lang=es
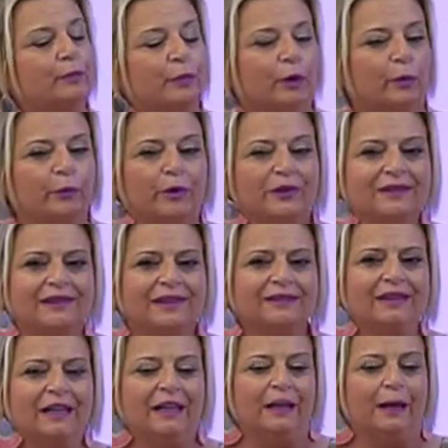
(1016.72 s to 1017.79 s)
propuestas
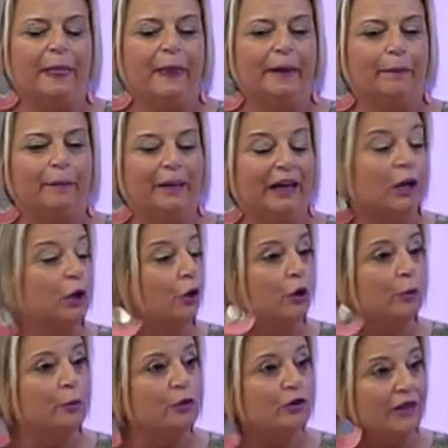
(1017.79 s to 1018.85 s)
para el
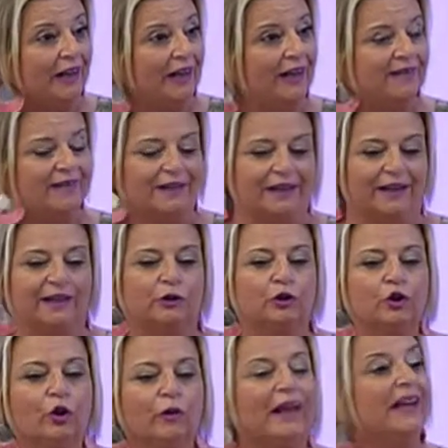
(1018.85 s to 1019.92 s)
corpus es que
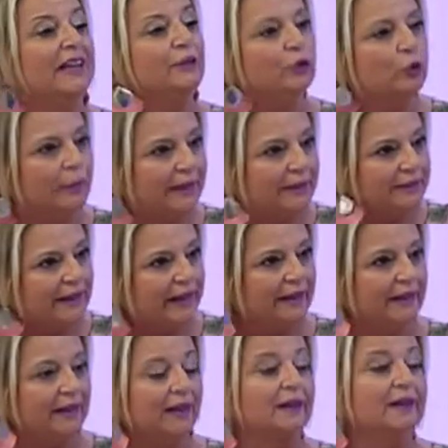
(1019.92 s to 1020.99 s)
toda la
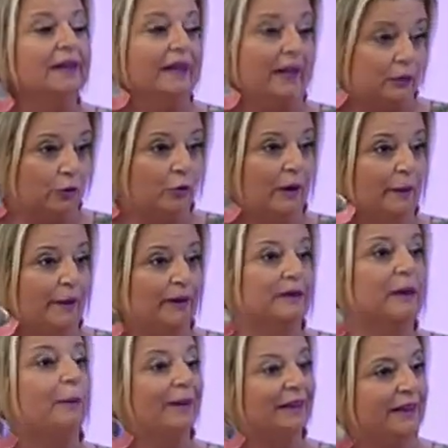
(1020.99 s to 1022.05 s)
indumentaria que
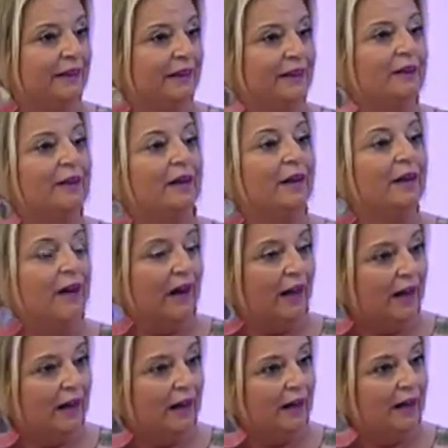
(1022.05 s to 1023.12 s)
actualmente pertenece
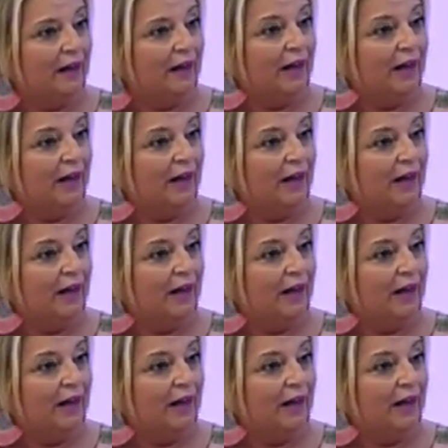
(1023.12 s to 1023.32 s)
al,